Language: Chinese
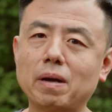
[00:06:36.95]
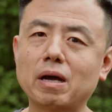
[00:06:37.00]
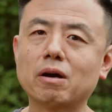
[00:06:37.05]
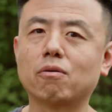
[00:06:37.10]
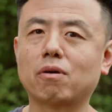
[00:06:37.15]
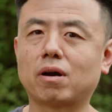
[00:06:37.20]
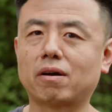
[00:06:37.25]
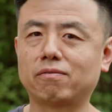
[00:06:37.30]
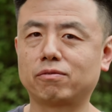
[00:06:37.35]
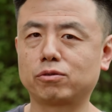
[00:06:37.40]
半
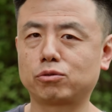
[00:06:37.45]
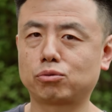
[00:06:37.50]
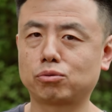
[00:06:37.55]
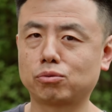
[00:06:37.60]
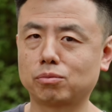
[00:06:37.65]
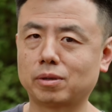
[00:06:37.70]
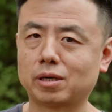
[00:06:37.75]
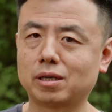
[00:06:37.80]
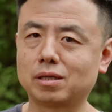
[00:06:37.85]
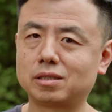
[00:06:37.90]
画幅
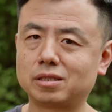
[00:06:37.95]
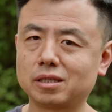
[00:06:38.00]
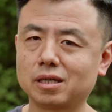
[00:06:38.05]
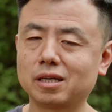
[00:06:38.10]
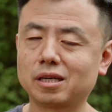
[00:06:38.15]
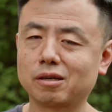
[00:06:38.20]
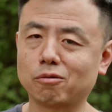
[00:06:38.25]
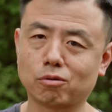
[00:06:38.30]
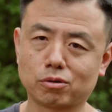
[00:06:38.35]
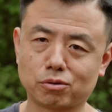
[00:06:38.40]
出门的
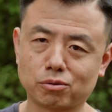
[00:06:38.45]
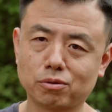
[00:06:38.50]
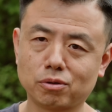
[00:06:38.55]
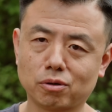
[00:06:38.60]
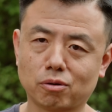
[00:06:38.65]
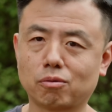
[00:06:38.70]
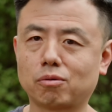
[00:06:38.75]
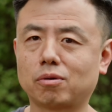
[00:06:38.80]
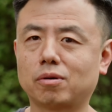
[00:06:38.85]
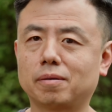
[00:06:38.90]
经历我都
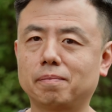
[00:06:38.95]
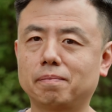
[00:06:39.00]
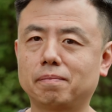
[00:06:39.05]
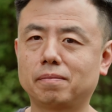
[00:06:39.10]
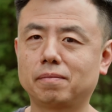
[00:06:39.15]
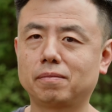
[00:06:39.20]
有过。